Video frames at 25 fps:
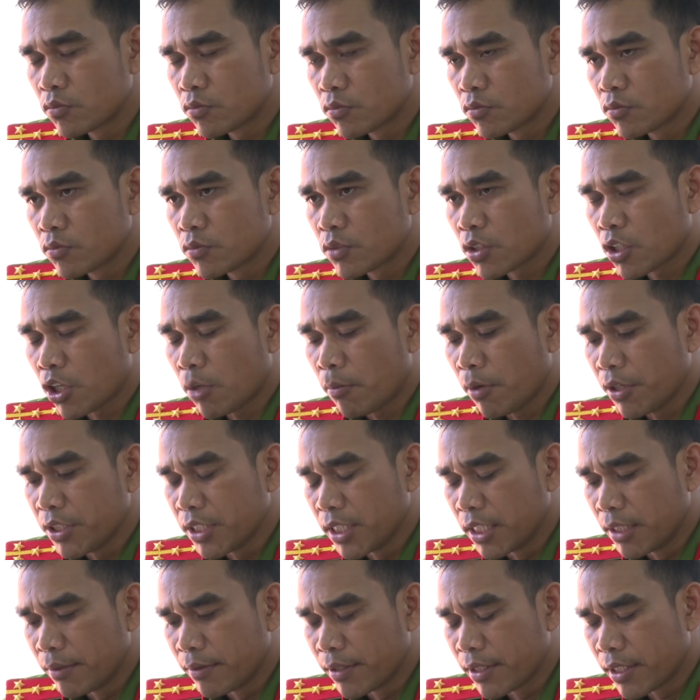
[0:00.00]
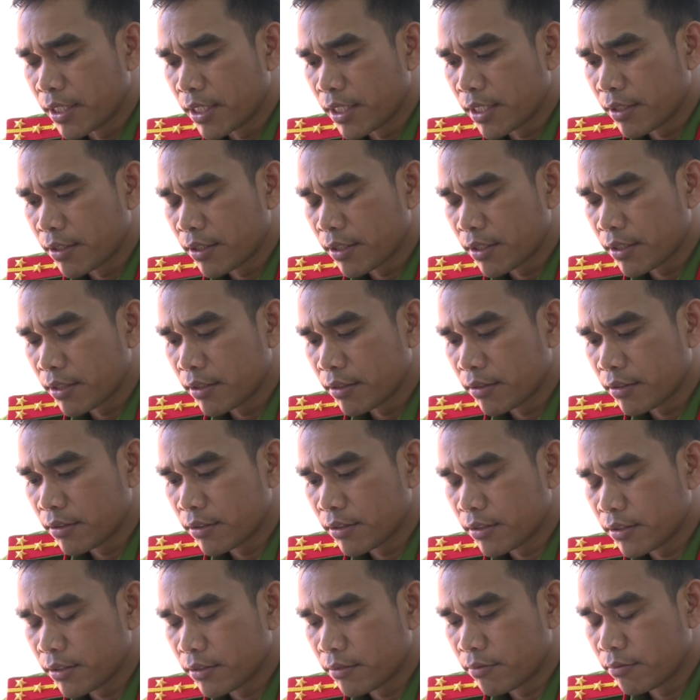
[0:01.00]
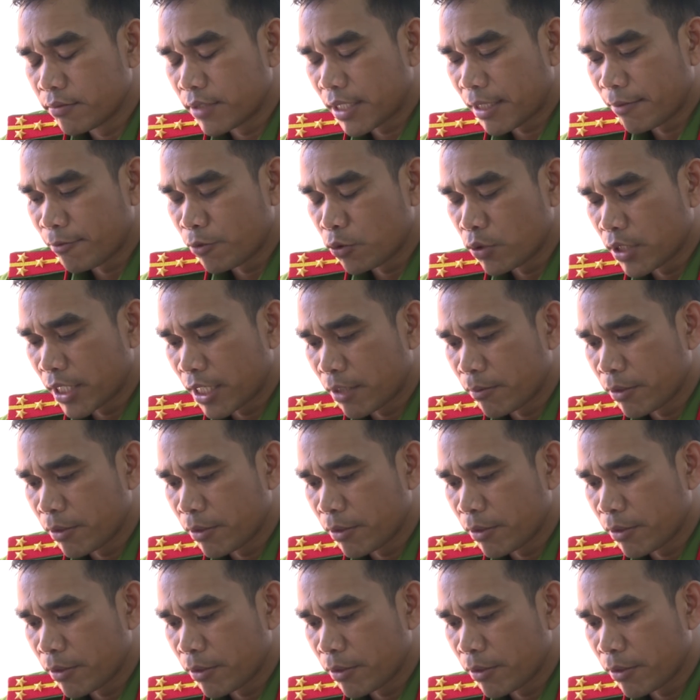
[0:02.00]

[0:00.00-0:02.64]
Tuy nhiên qua đây, các hộ dân cũng cần lưu